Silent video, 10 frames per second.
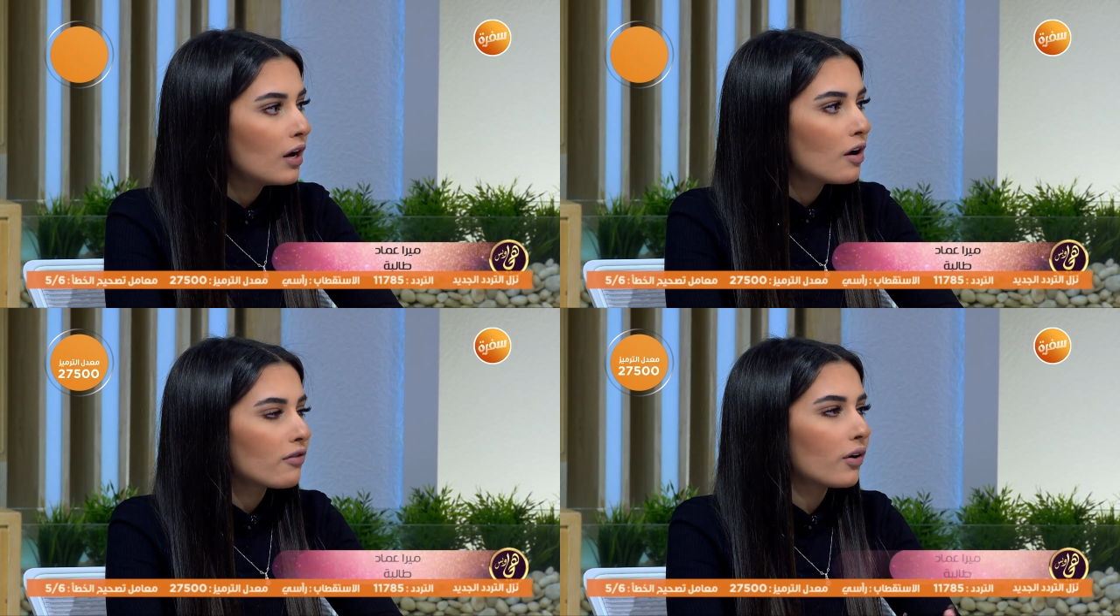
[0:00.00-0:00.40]

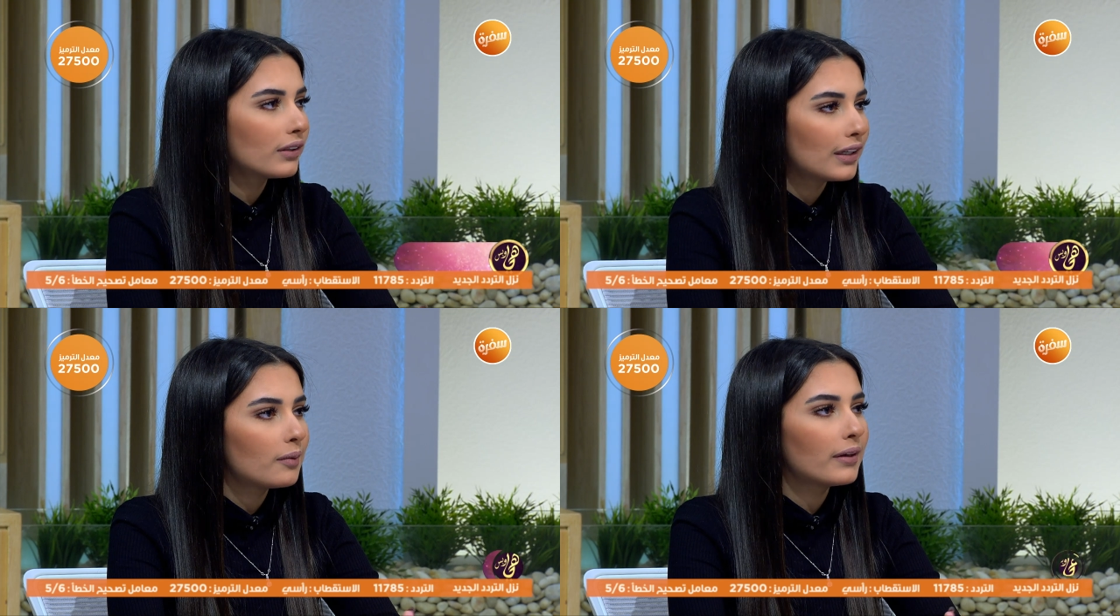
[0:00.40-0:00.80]
فهو
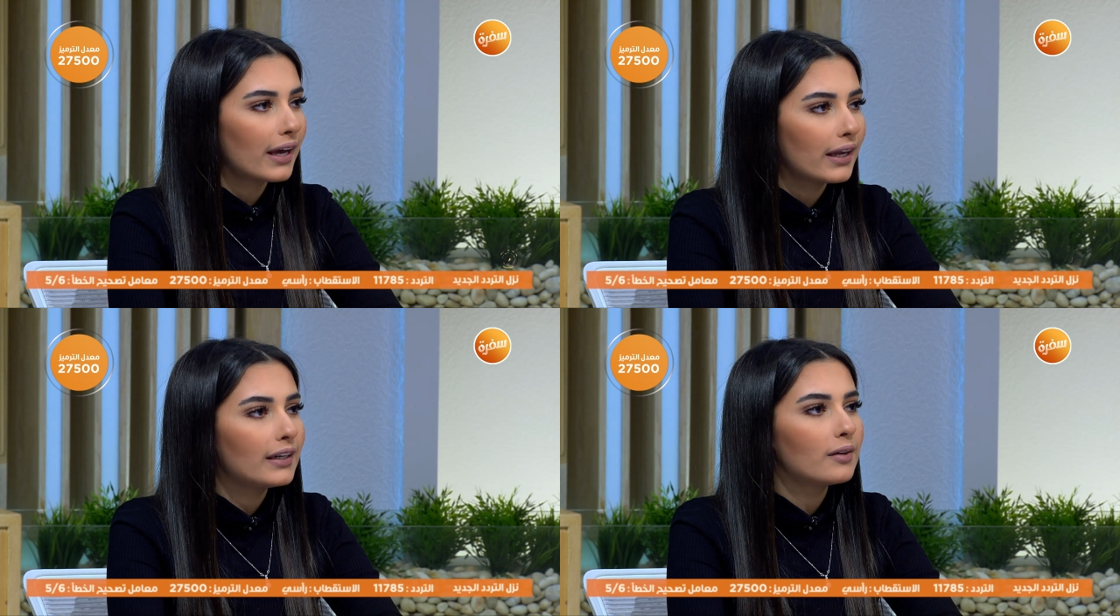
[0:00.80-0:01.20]
ده اللي
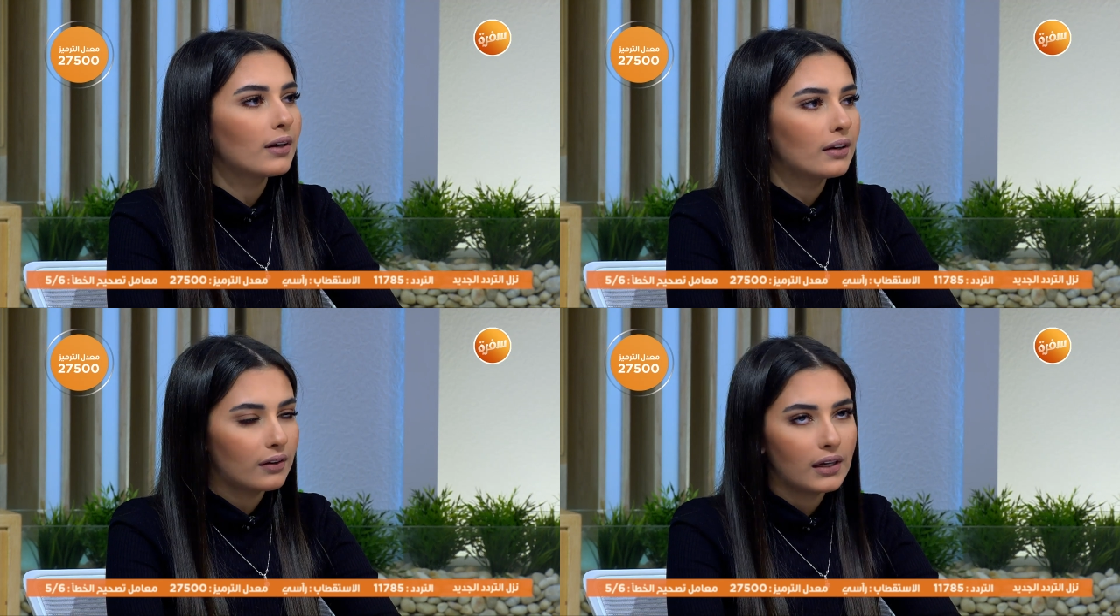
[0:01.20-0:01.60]
بيخلي يبقى
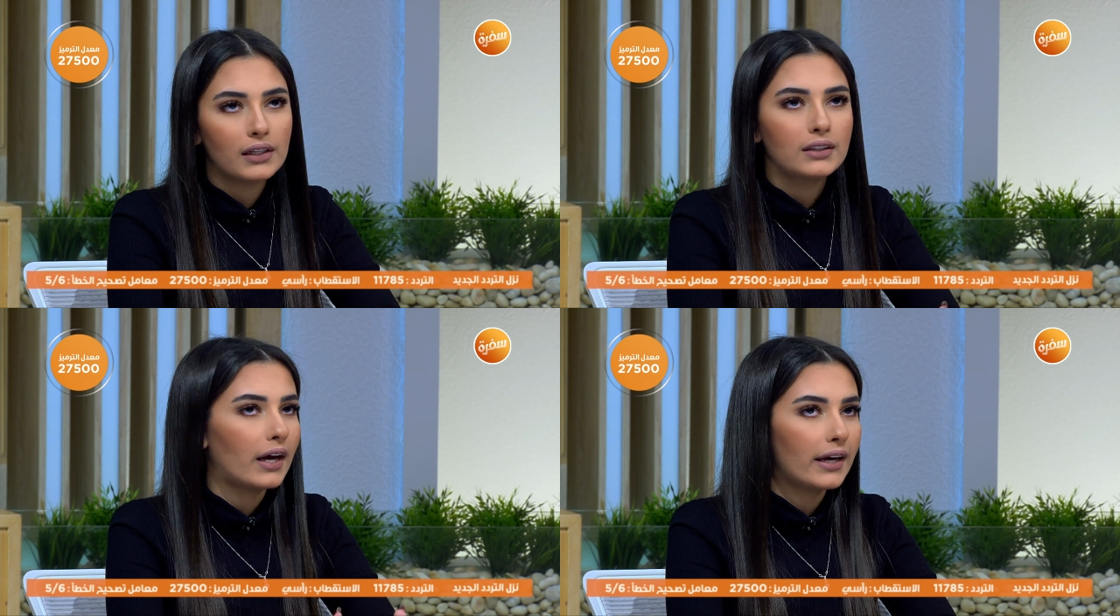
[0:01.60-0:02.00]

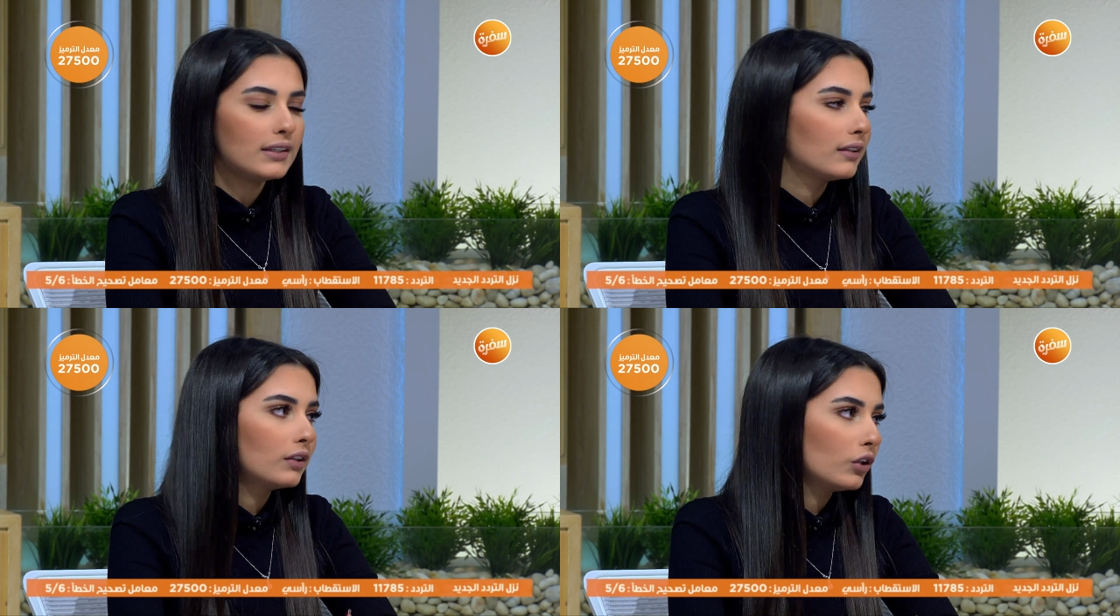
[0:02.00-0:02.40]
الولد عادي
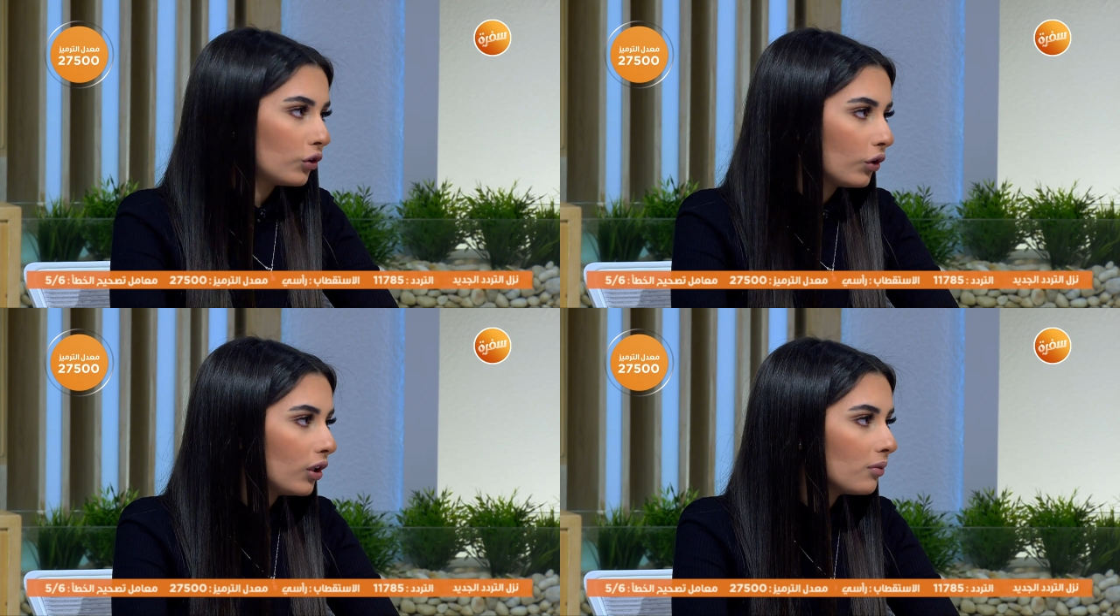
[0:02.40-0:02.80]
ان انت
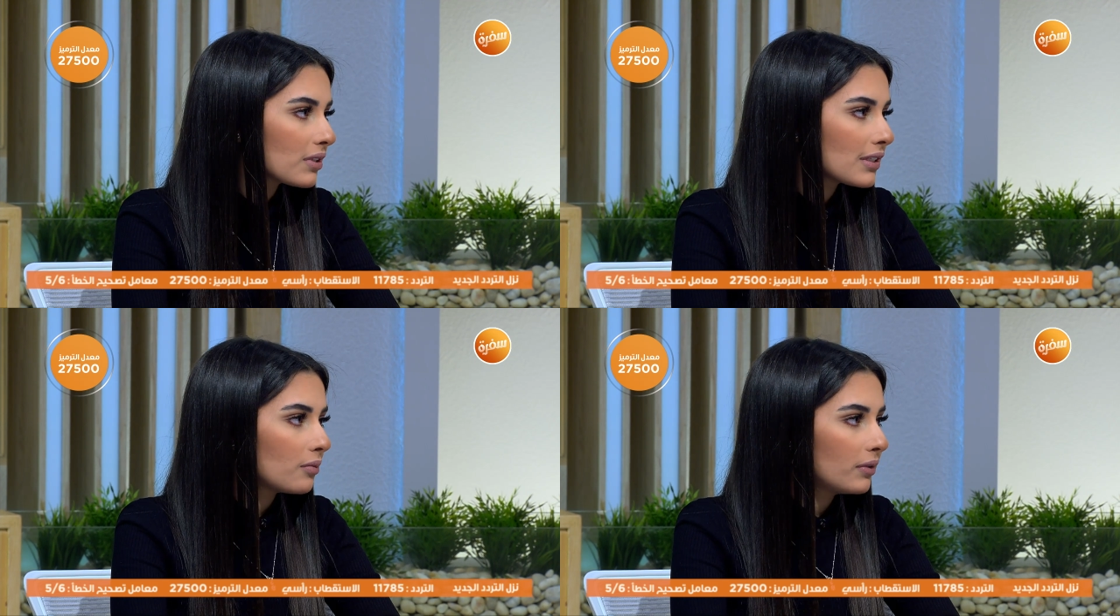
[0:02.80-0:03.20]
تغلط
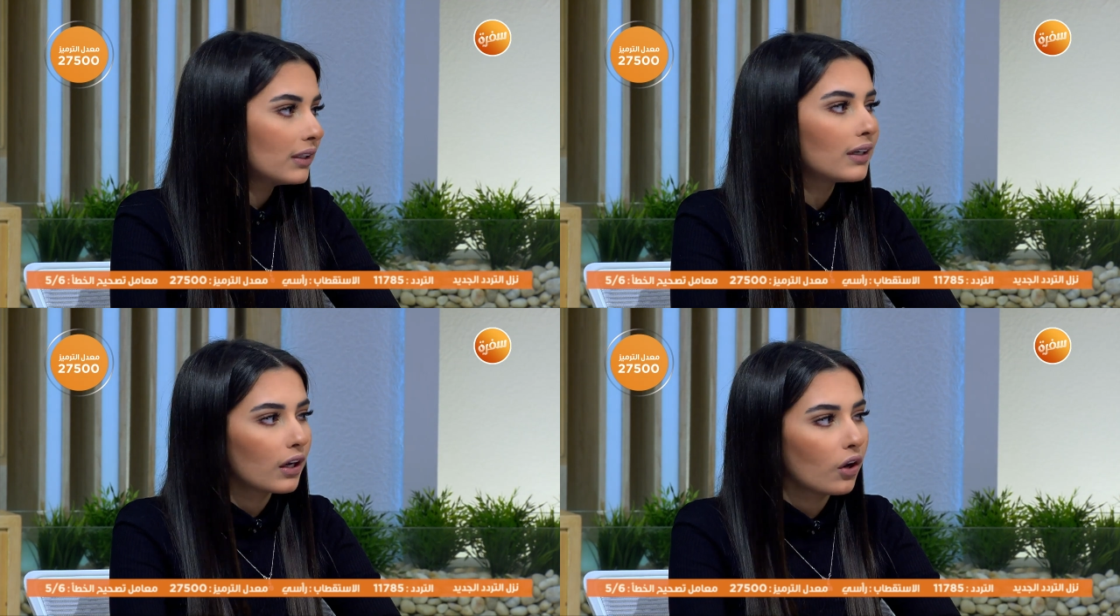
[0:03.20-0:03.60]
بس البنت
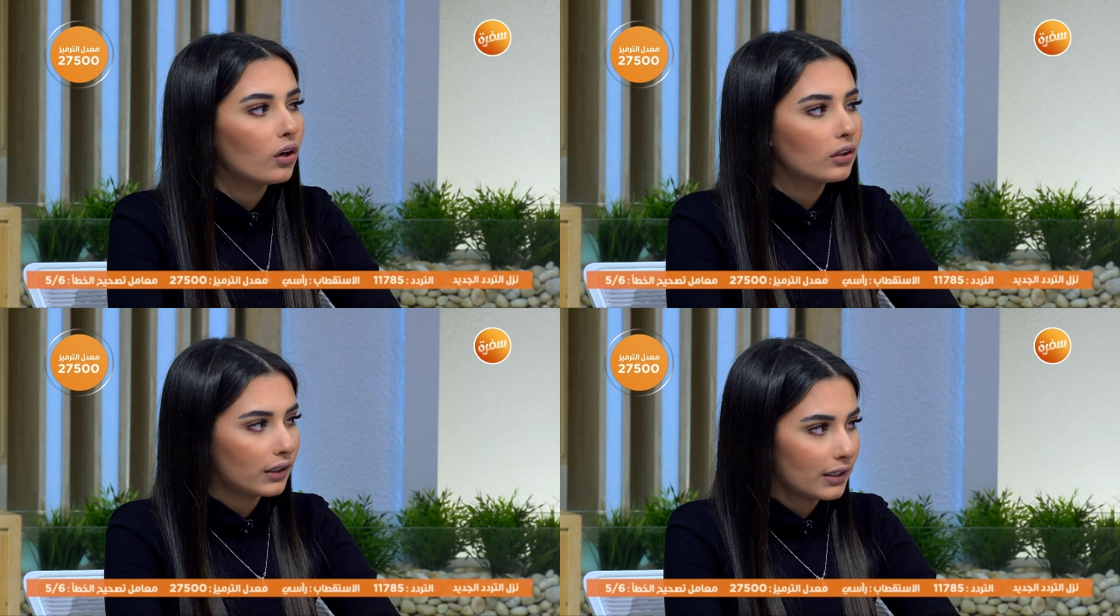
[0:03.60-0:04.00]
لا
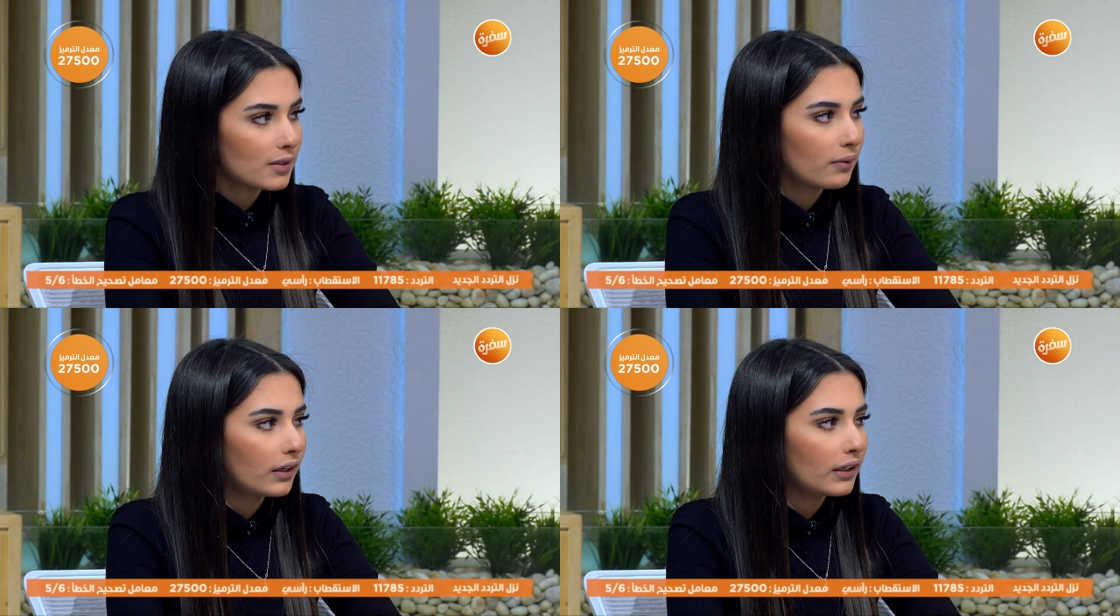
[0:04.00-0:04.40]
الغلط
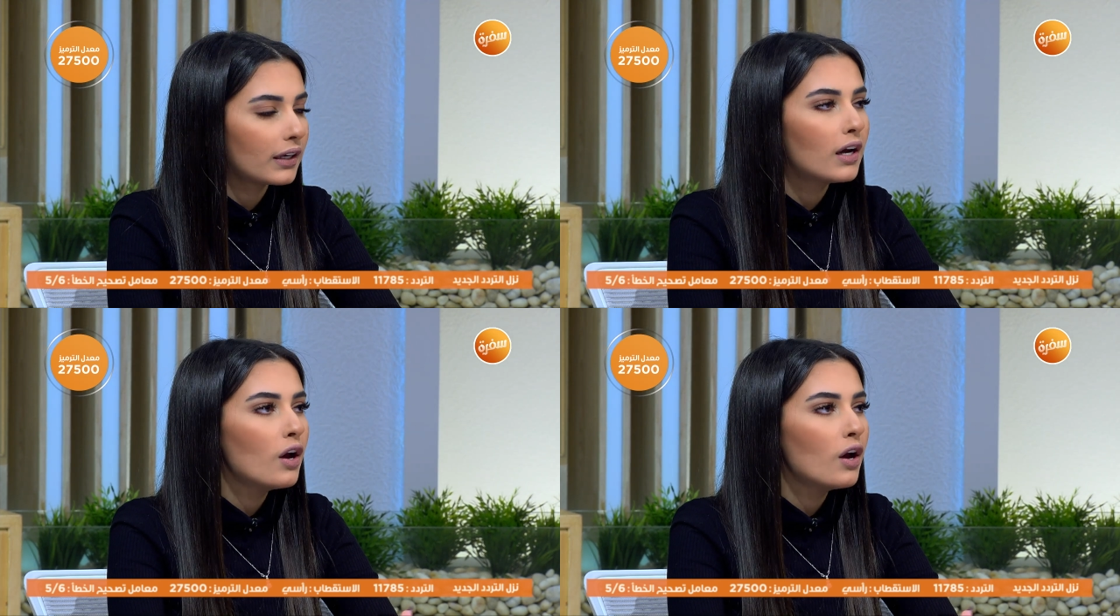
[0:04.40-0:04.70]
هيتحسب عليكي